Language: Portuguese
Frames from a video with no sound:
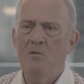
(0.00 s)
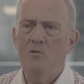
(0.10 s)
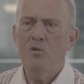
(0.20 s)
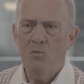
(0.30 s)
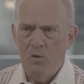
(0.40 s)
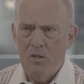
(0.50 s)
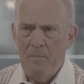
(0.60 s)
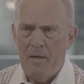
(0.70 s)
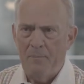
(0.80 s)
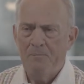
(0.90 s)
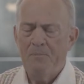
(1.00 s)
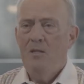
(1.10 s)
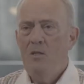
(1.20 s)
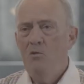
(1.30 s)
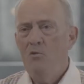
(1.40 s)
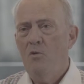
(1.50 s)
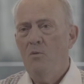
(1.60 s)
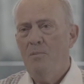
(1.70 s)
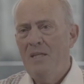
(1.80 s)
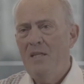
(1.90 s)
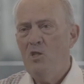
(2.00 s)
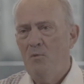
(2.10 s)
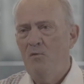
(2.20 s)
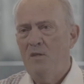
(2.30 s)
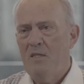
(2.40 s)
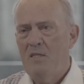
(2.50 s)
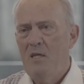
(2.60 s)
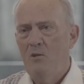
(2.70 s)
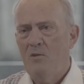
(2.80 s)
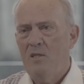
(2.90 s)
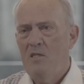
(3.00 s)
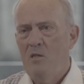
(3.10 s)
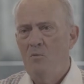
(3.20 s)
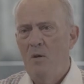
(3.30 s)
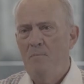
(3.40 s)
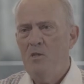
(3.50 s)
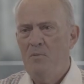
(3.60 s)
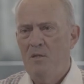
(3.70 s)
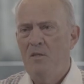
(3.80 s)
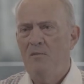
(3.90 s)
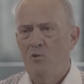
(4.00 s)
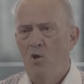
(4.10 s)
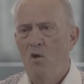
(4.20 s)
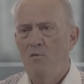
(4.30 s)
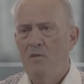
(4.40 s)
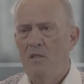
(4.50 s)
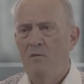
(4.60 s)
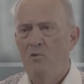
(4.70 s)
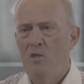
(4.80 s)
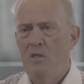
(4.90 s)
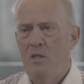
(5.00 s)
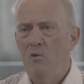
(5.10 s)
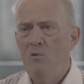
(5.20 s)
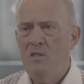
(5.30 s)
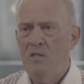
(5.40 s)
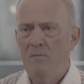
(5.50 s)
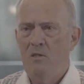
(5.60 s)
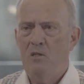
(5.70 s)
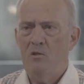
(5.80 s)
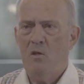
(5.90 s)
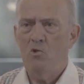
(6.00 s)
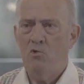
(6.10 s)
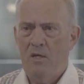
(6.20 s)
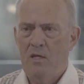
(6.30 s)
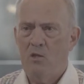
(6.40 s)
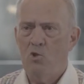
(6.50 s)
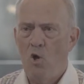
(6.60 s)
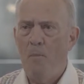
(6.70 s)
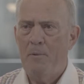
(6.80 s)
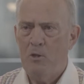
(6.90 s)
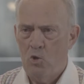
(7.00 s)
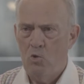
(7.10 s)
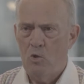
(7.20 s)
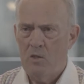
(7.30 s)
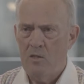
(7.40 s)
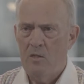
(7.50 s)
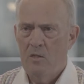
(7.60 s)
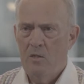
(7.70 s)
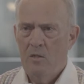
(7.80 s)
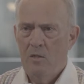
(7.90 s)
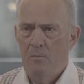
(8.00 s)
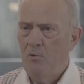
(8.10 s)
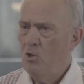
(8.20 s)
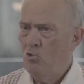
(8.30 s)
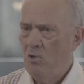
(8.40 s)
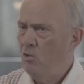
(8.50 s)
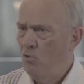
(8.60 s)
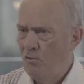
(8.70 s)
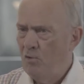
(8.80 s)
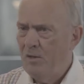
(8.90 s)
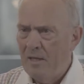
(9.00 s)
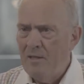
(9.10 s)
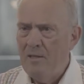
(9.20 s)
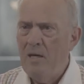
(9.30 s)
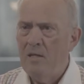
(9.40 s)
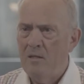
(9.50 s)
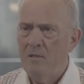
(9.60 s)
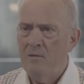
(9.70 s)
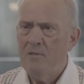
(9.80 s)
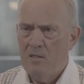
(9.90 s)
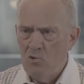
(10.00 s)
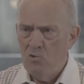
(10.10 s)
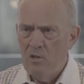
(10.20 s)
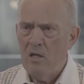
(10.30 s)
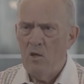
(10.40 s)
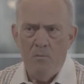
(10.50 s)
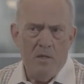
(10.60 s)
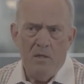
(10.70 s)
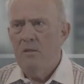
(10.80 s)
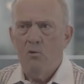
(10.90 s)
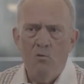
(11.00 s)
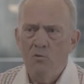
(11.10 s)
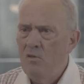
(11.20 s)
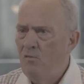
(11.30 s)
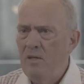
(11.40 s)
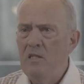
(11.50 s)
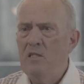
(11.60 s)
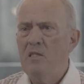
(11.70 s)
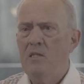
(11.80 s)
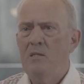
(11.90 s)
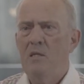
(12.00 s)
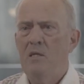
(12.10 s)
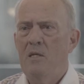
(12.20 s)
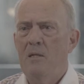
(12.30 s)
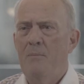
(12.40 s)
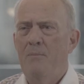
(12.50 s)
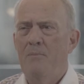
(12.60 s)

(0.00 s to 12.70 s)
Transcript: contribuir também. E o planejamento financeiro trazia uma perspectiva nova de que você não necessariamente ia ajudar só pessoas, e por ajudar, não estou falando de caridade, mas é ajudar realmente com diferentes é,